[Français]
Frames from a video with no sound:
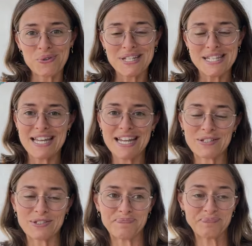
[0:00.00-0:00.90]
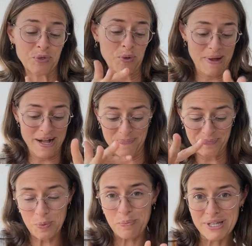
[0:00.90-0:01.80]
on essaye de ne pas
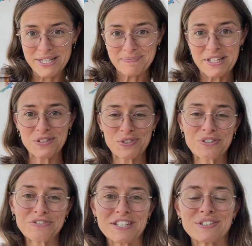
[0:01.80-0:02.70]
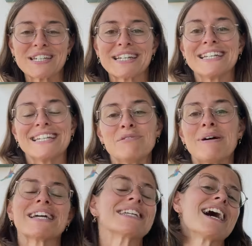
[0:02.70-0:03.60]
tomber et de trouver notre équilibre
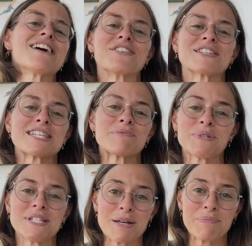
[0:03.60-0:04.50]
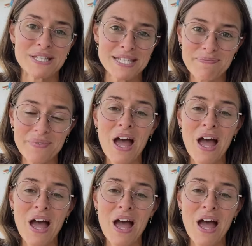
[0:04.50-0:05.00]
et d'avancer petit à petit